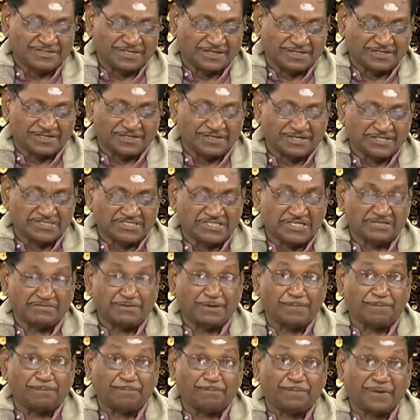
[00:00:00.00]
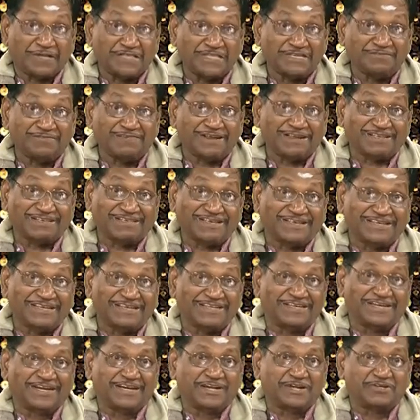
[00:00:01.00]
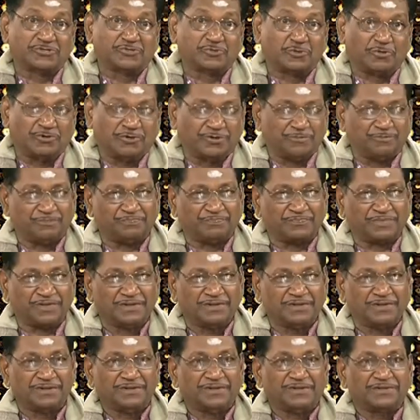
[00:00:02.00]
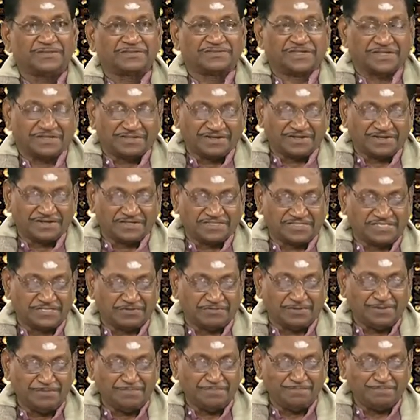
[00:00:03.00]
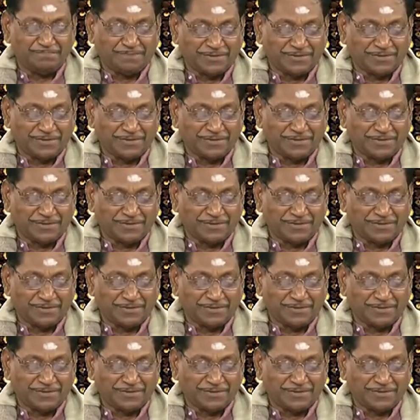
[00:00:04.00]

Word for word: சதாசிவ பதிவிரதை என்று சொல்லும் சதாசிவ